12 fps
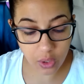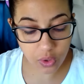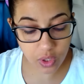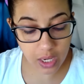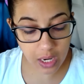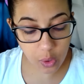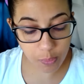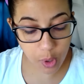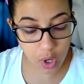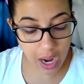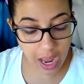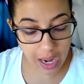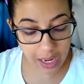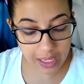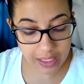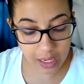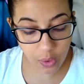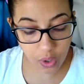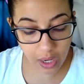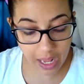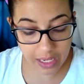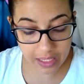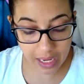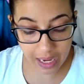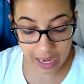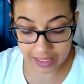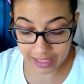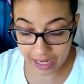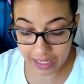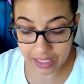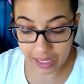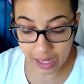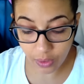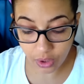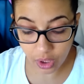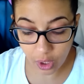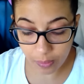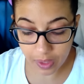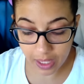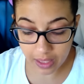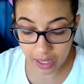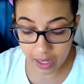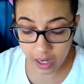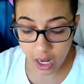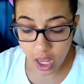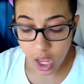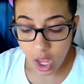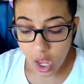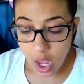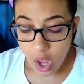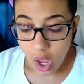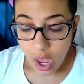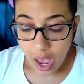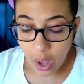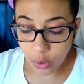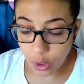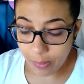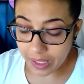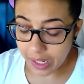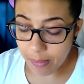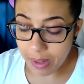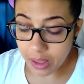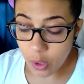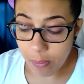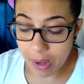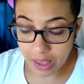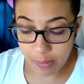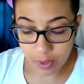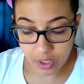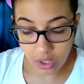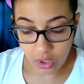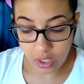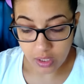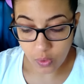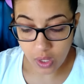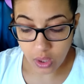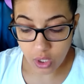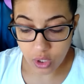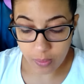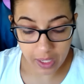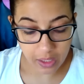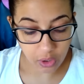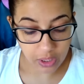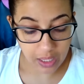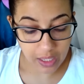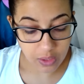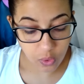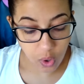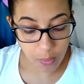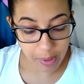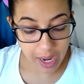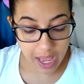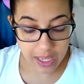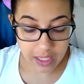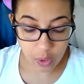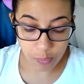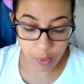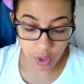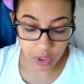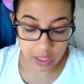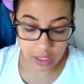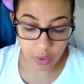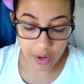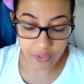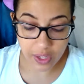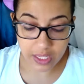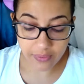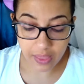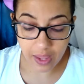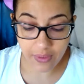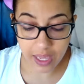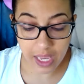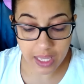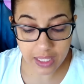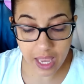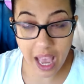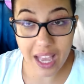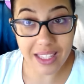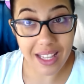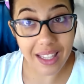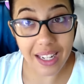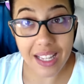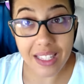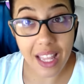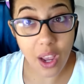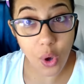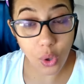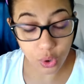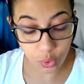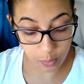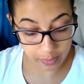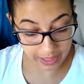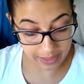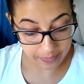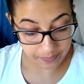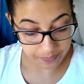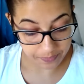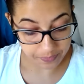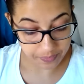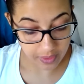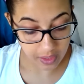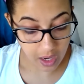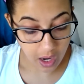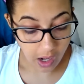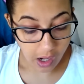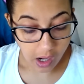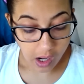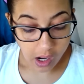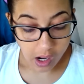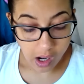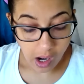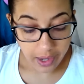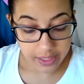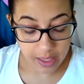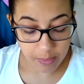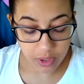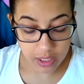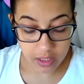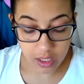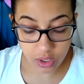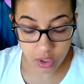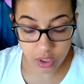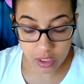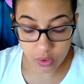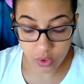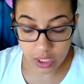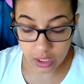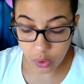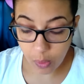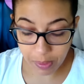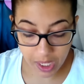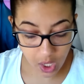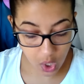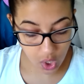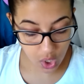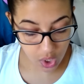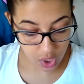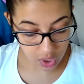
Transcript: introducir el cupón ALGCLUR al hacer el checkout y obtendrán automáticamente un 20% de descuento sobre el total de su compra. Este cupón tendrá una fecha de vigencia hasta el 3 de octubre. Estamos ansiosos de escuchar tu opinión.